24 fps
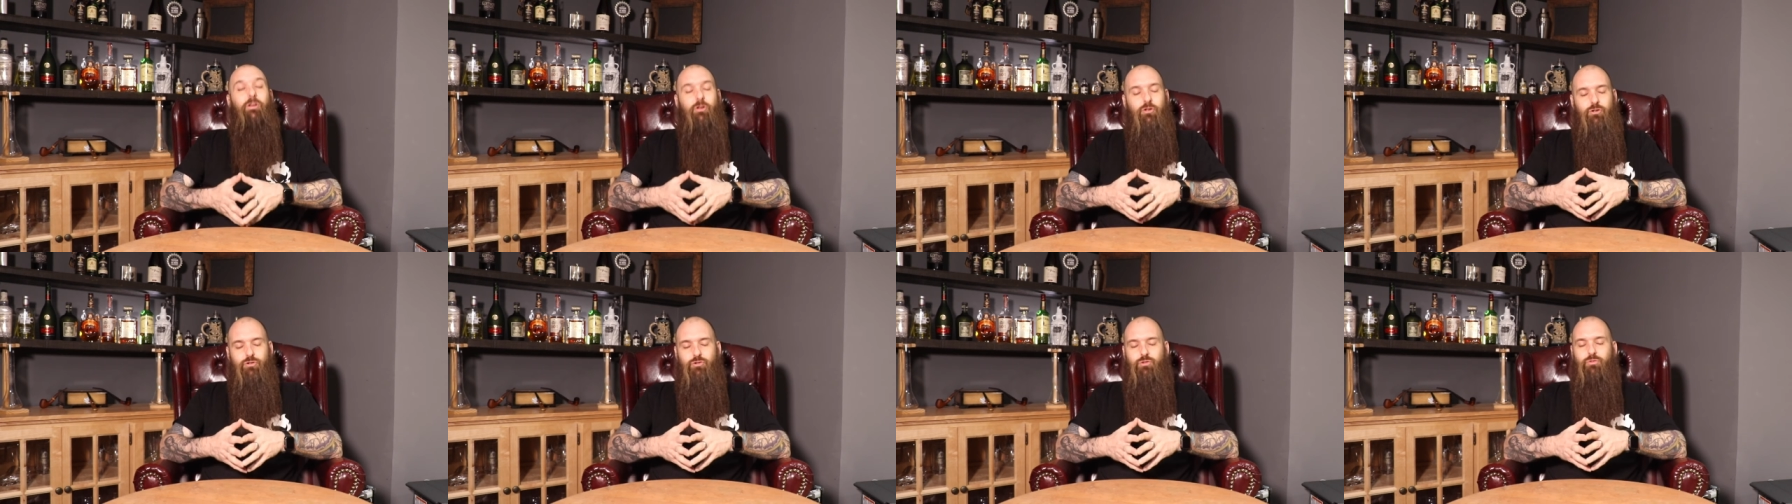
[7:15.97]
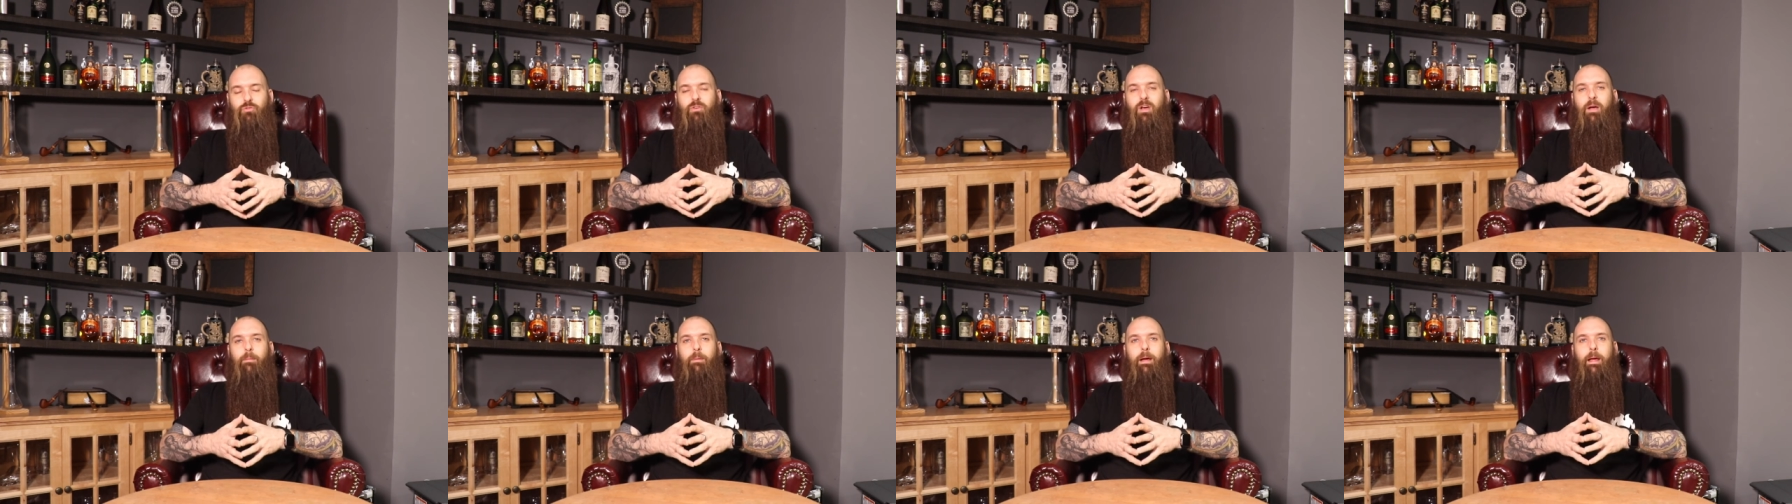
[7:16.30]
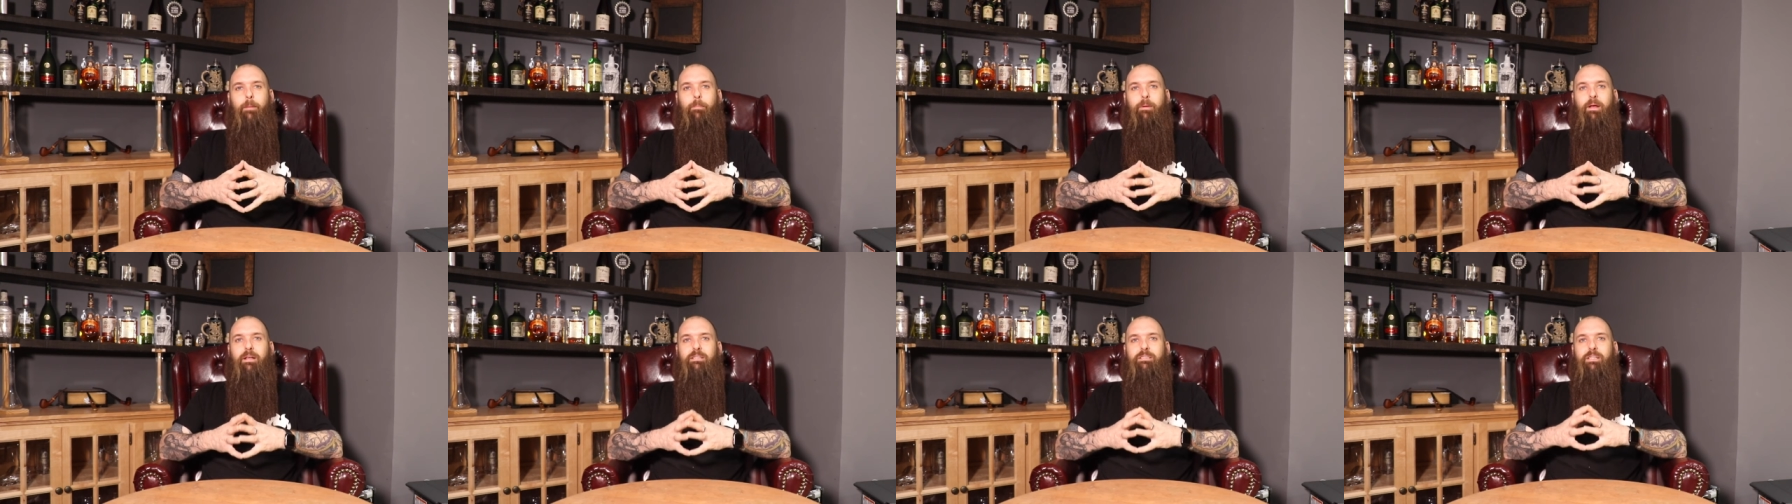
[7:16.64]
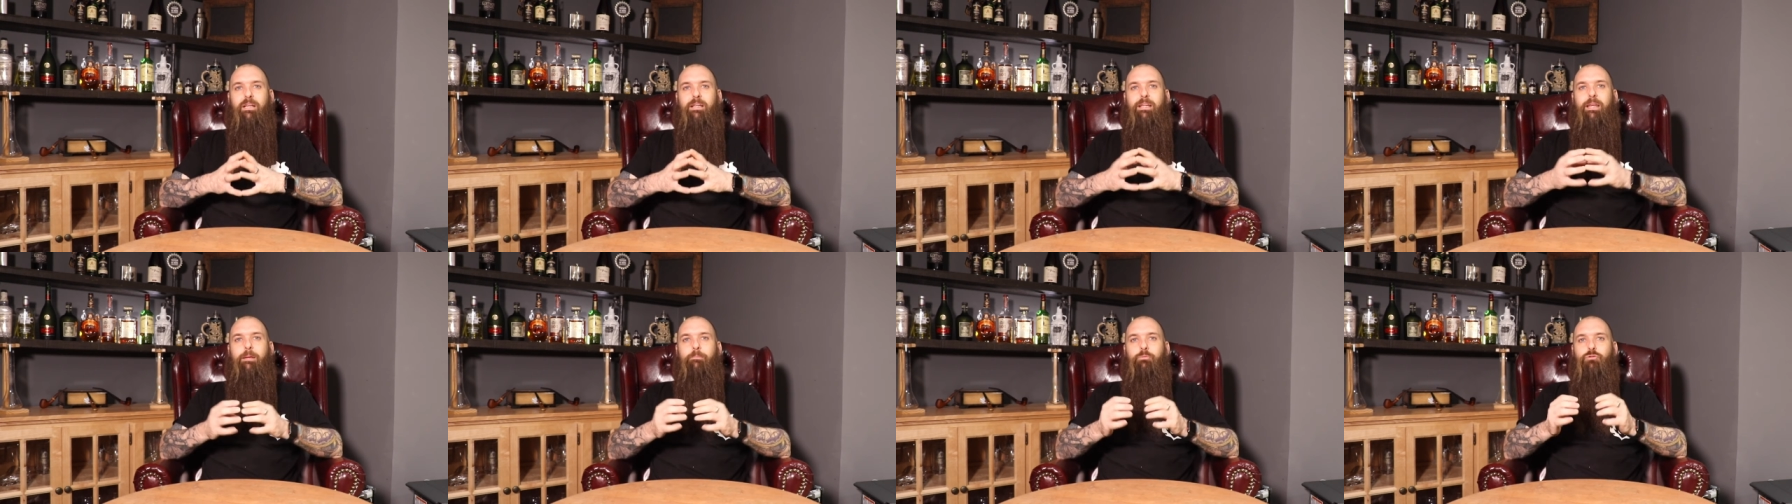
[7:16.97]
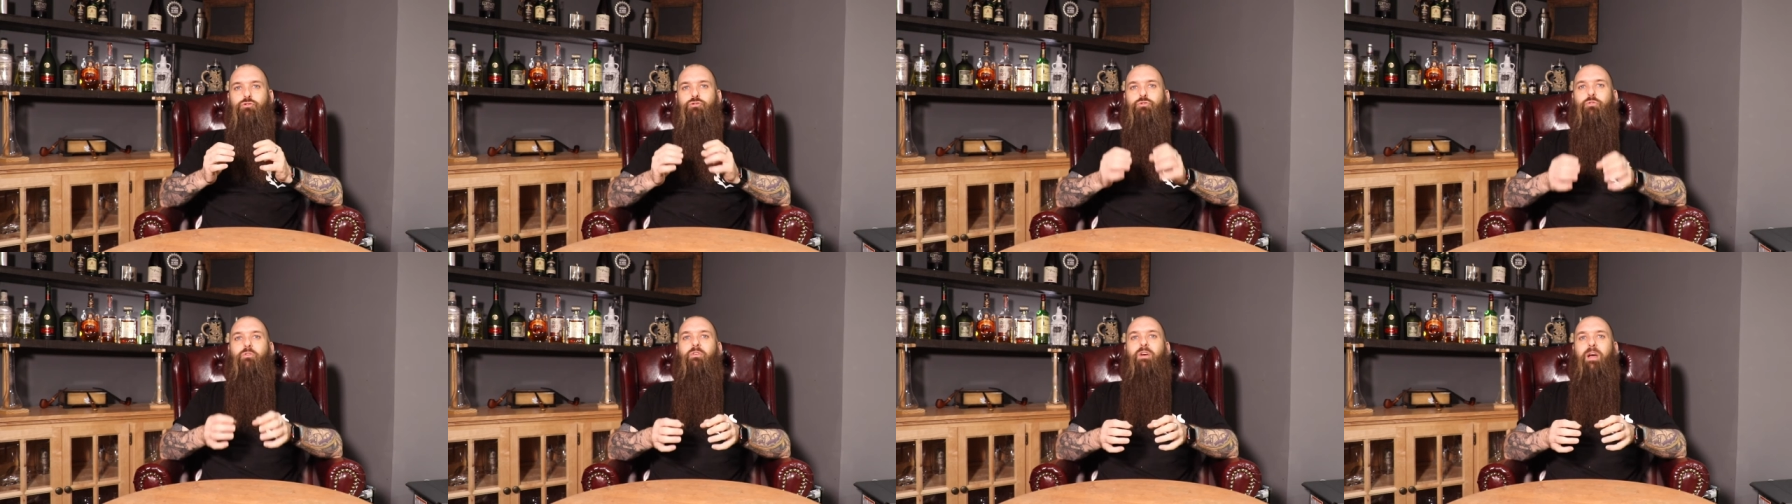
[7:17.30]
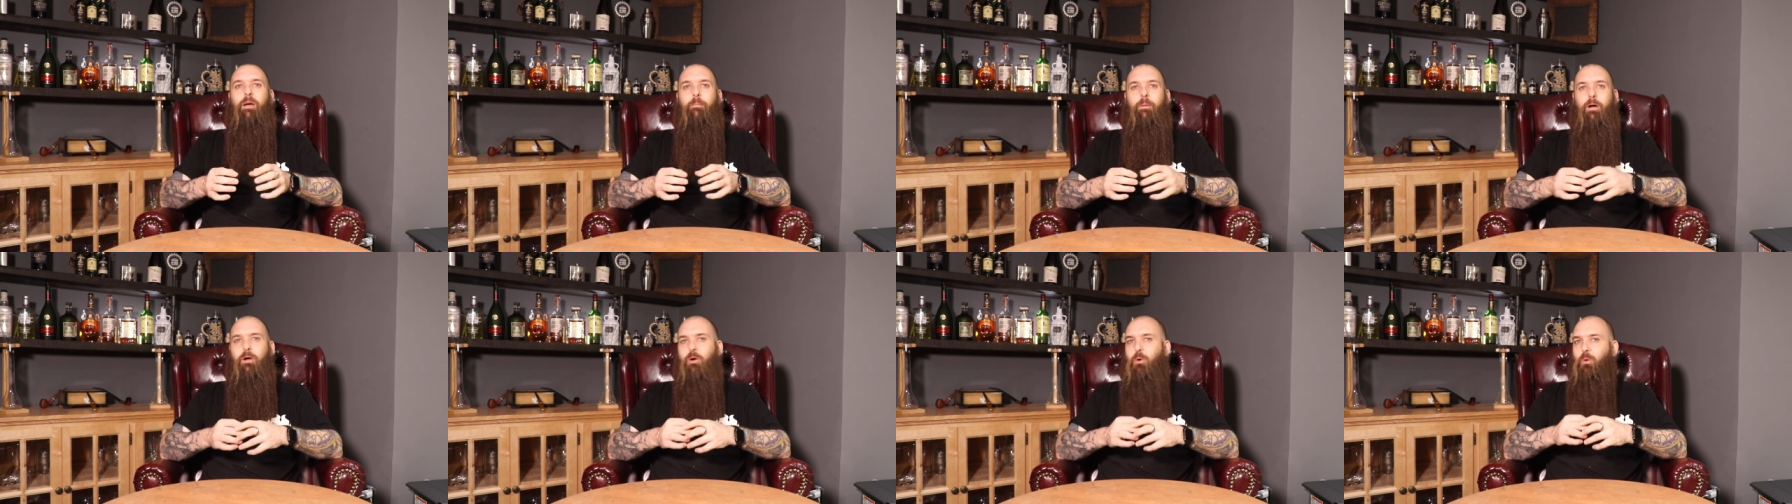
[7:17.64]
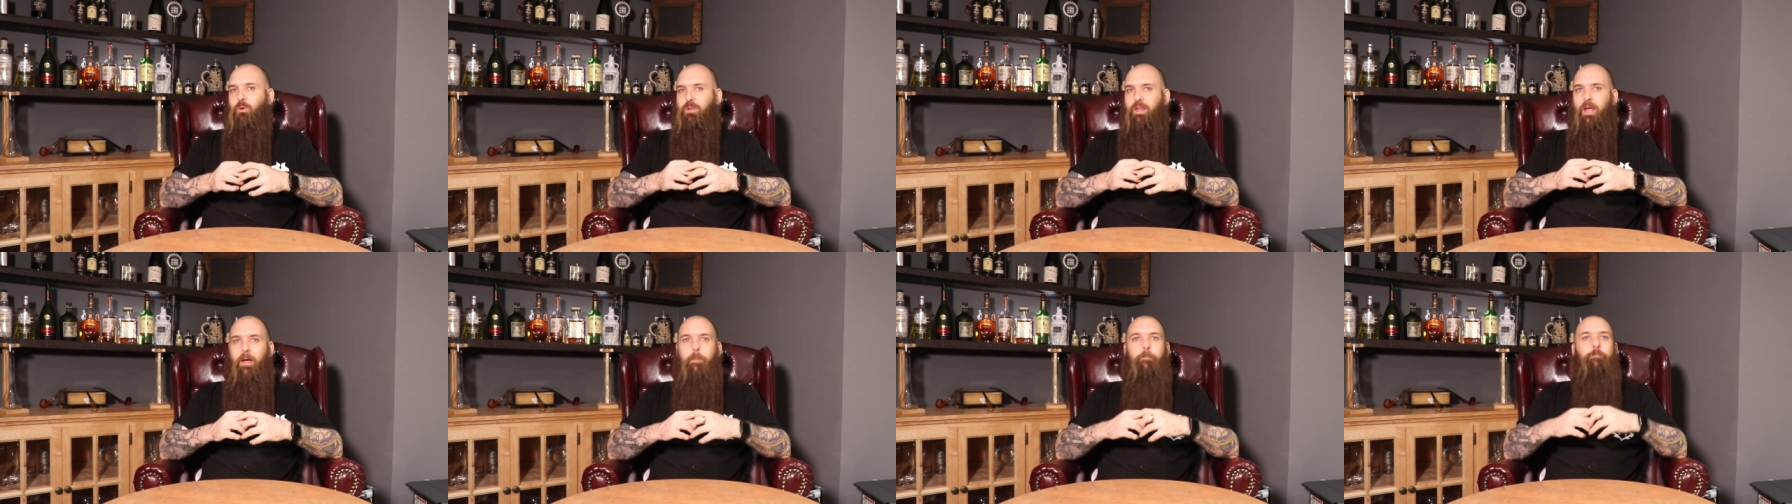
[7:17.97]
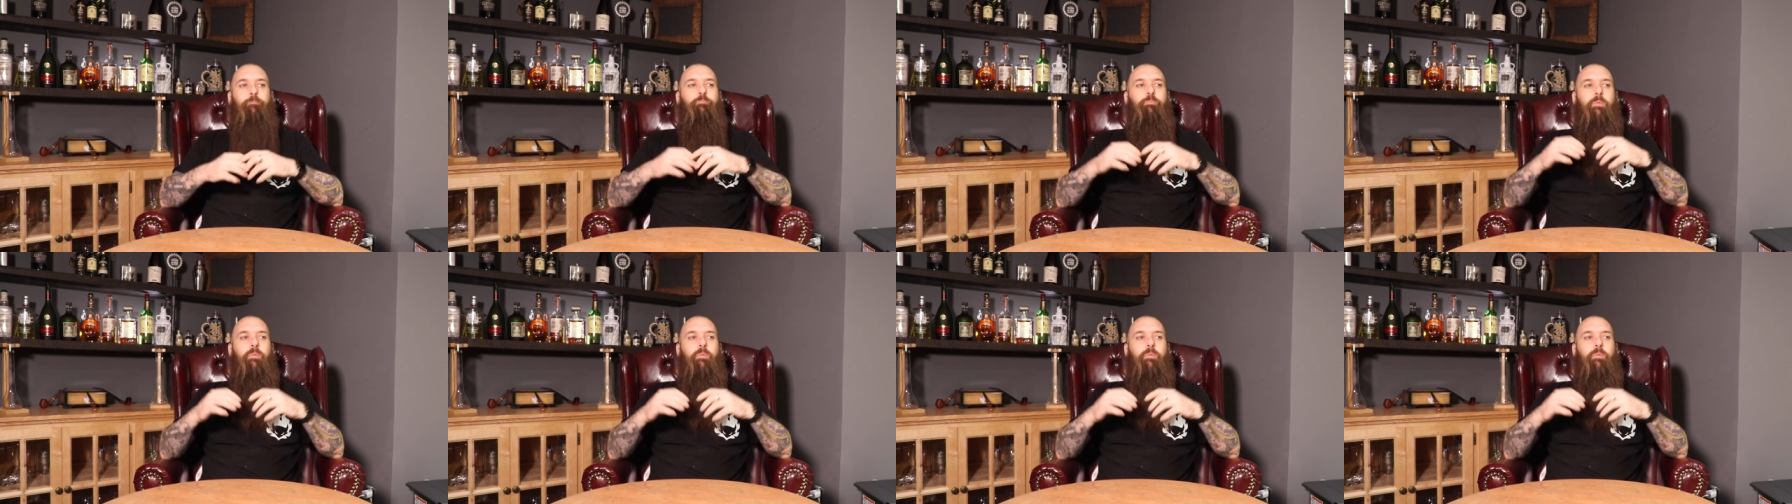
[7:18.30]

je suis vraiment impressionné et je suis vraiment content.